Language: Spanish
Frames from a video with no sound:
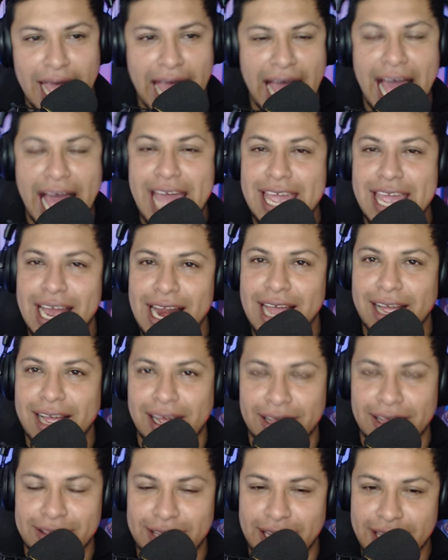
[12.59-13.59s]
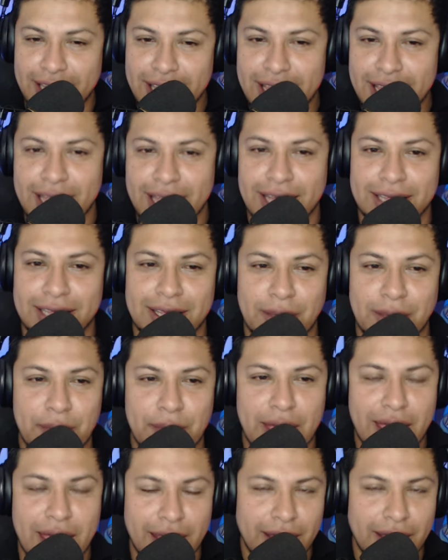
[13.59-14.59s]
A ella le encantaría.
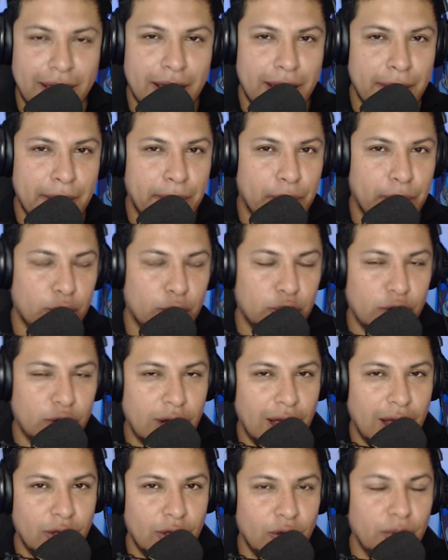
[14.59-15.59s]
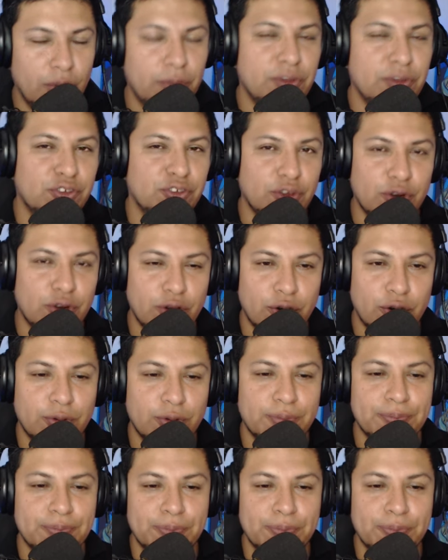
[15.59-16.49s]
También, eh, por otro lado, mencionó